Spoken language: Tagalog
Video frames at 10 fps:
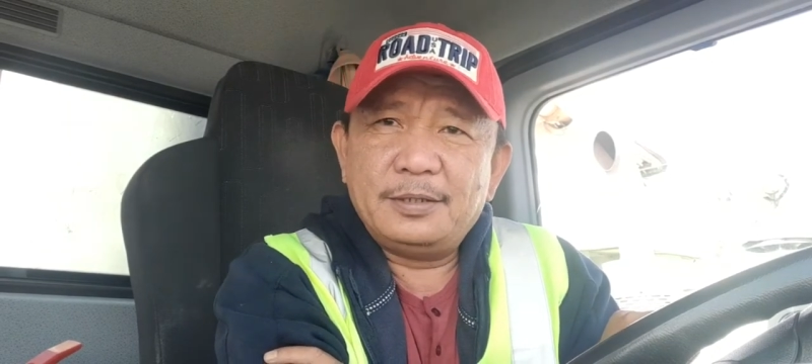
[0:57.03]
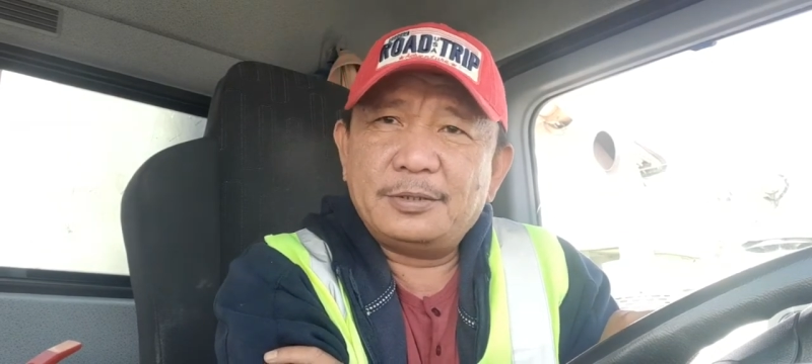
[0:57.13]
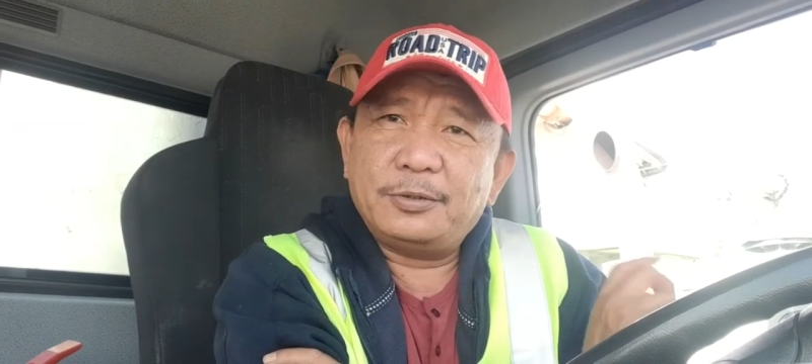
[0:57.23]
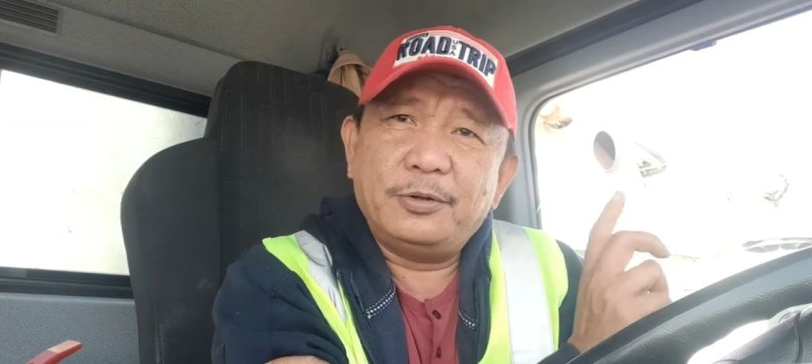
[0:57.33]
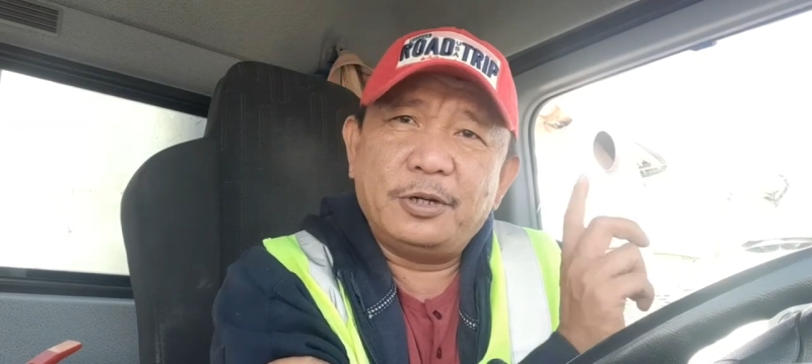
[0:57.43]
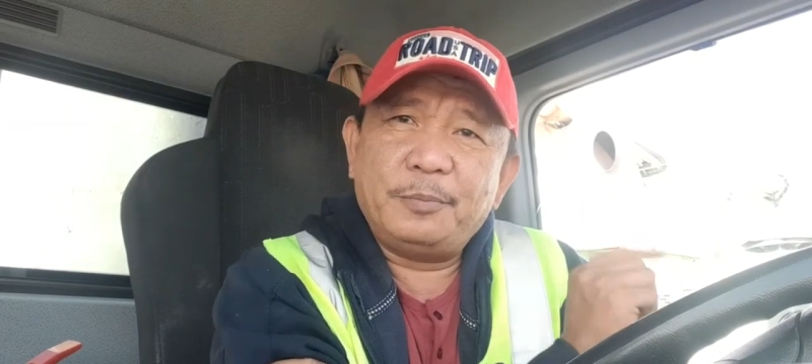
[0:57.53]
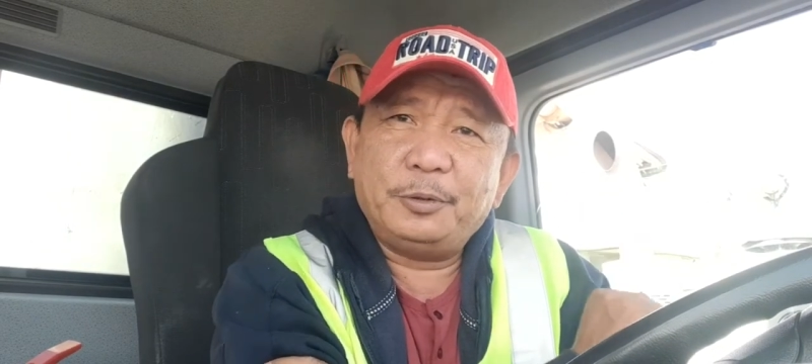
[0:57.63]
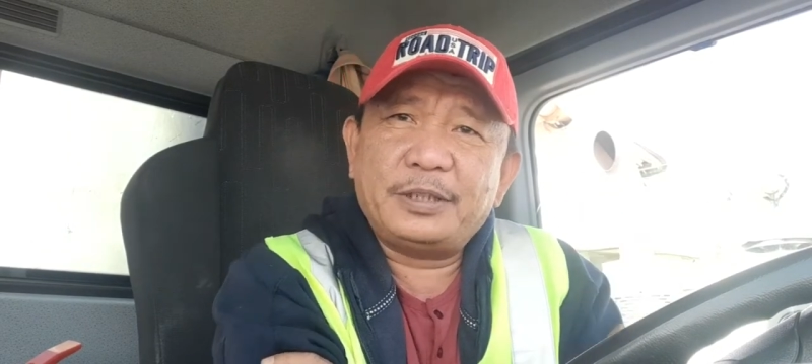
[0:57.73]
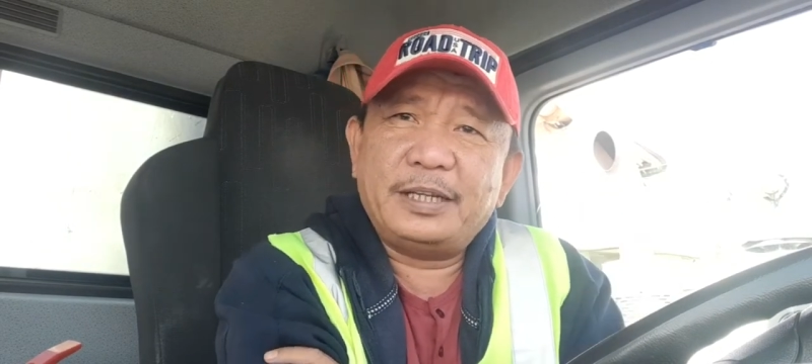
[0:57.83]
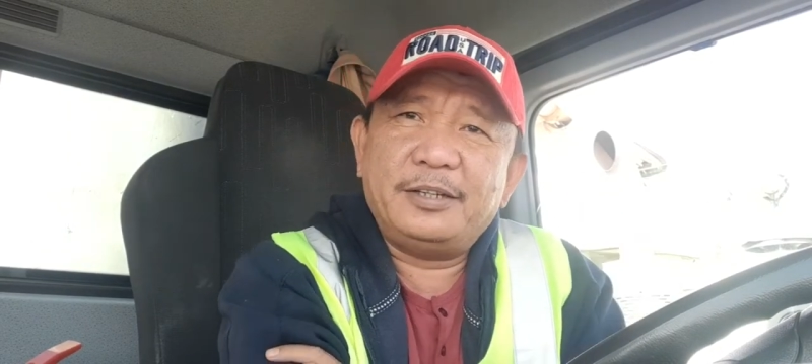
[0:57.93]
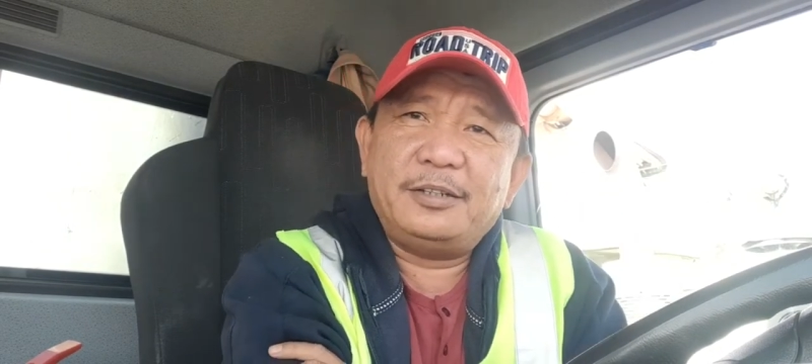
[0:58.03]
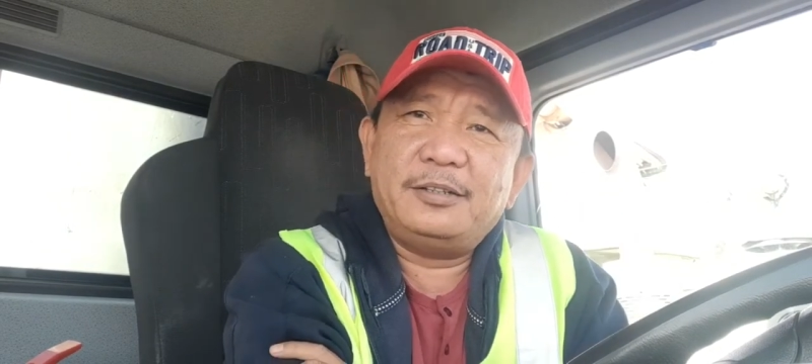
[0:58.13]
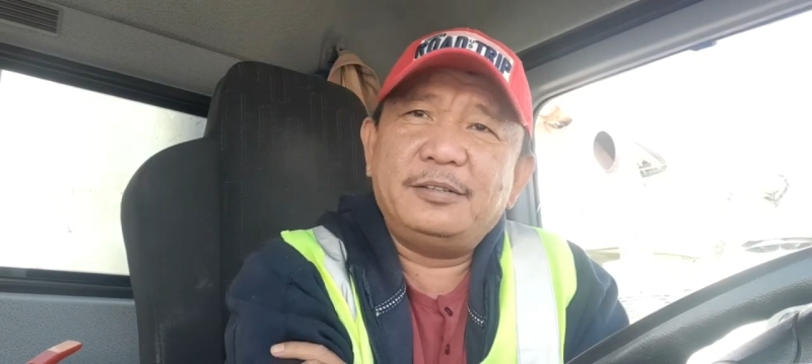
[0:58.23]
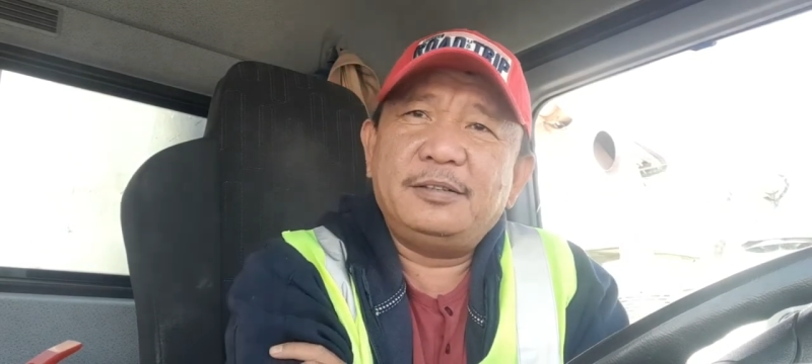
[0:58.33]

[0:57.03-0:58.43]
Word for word: So go na po tayo